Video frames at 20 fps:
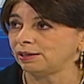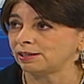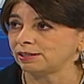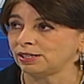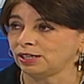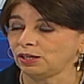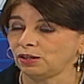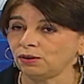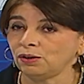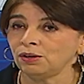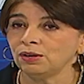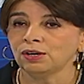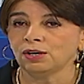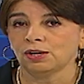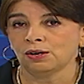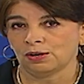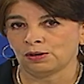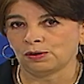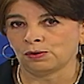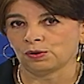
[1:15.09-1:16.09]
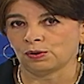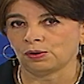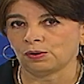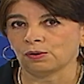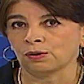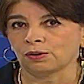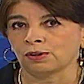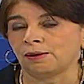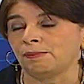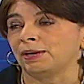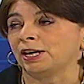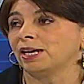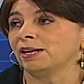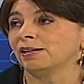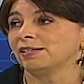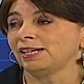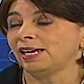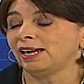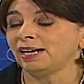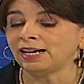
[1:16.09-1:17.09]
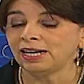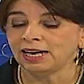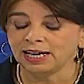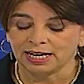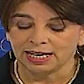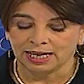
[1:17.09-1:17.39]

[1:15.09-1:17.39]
ha sido o, debería ser,